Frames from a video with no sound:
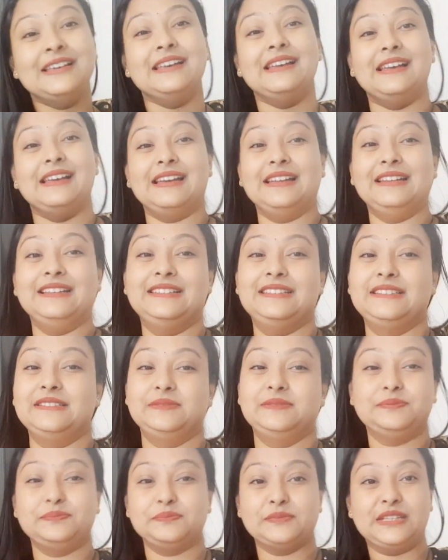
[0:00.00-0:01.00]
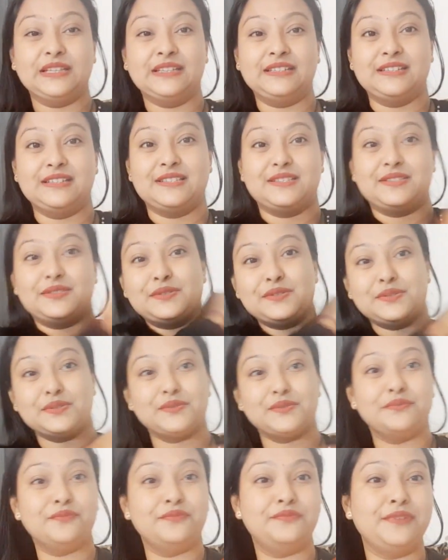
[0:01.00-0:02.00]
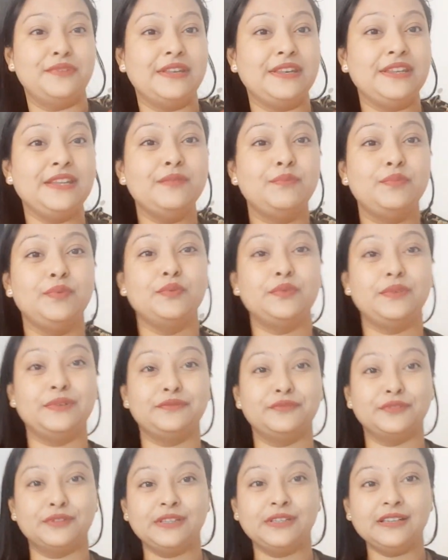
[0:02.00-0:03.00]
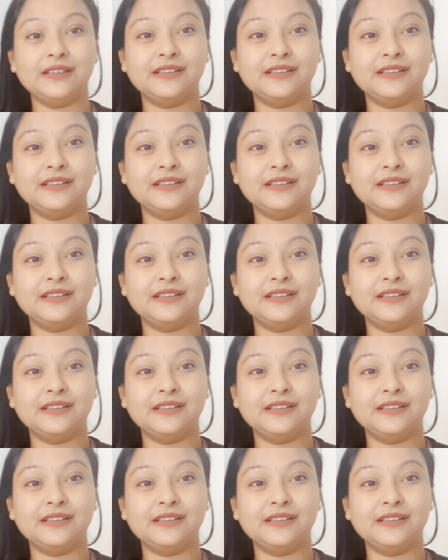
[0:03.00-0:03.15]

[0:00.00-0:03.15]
एंड इट इज़ वेरी ब्यूटिफुल